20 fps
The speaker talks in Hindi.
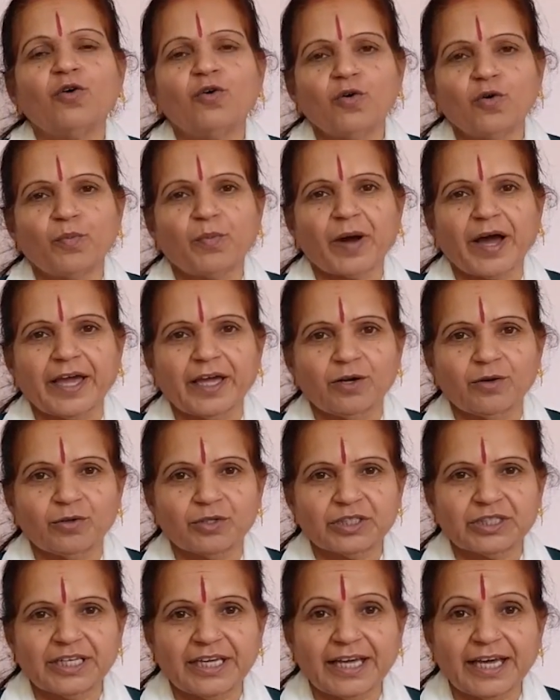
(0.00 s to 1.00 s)
उपाय
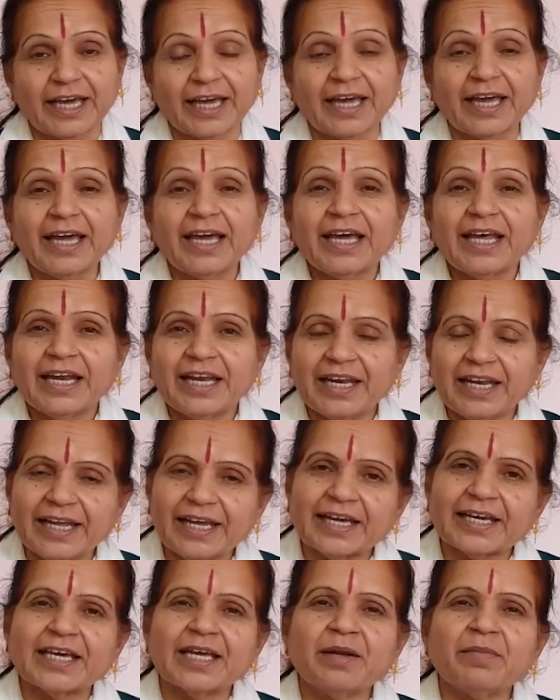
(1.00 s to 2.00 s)
होते हैं
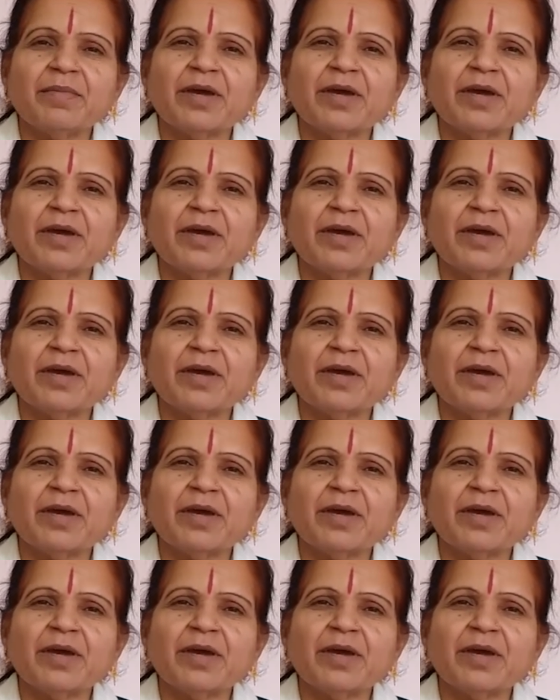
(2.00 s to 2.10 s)
लेकिन